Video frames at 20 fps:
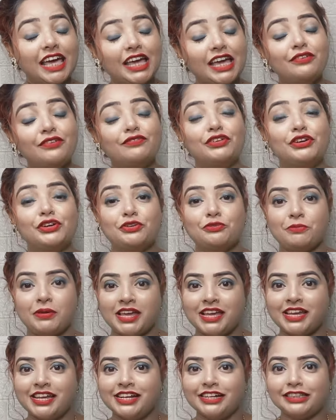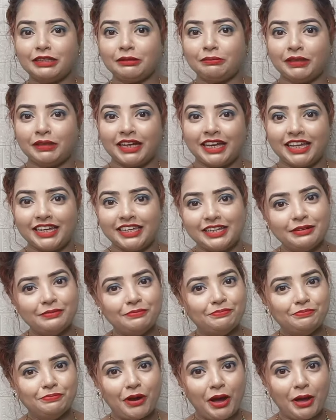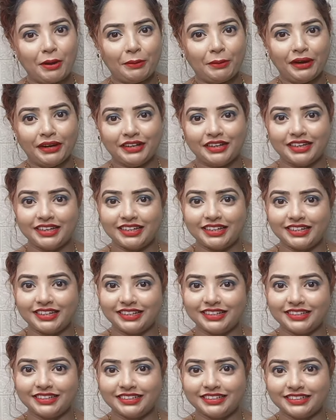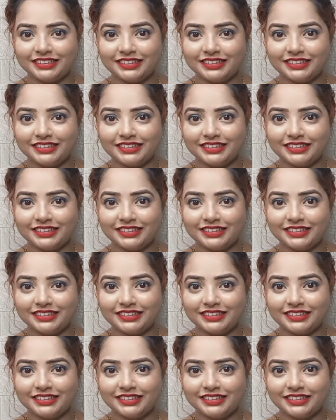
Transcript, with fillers: नई वीडियो में तब तक के लिए बाय बाय टेक केयर